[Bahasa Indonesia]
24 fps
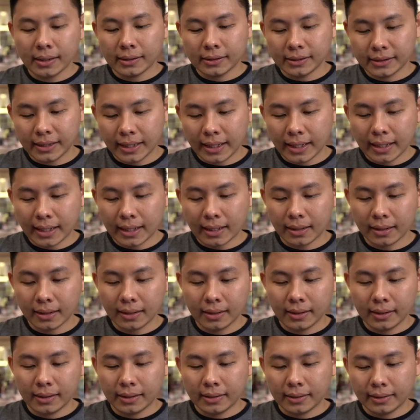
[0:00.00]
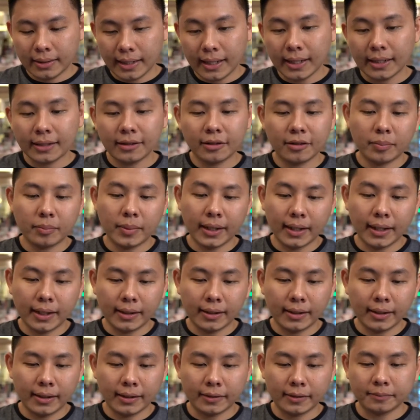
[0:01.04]
share, dan
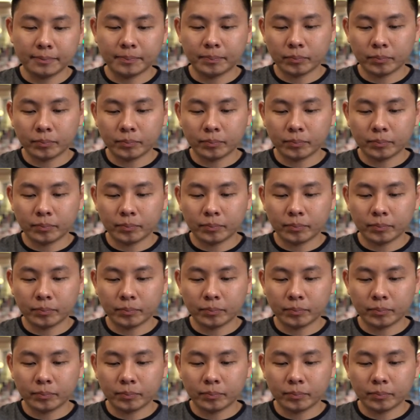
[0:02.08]
sebagainya.